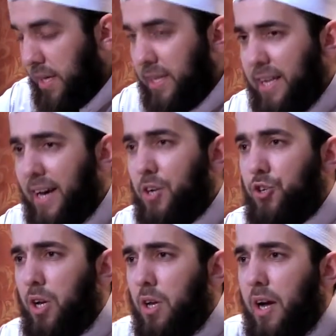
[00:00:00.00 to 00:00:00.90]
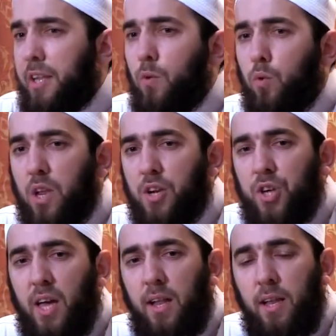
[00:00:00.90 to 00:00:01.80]
и также они
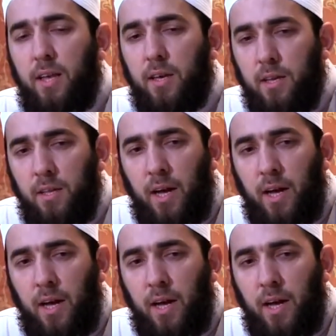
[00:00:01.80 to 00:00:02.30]
украшали,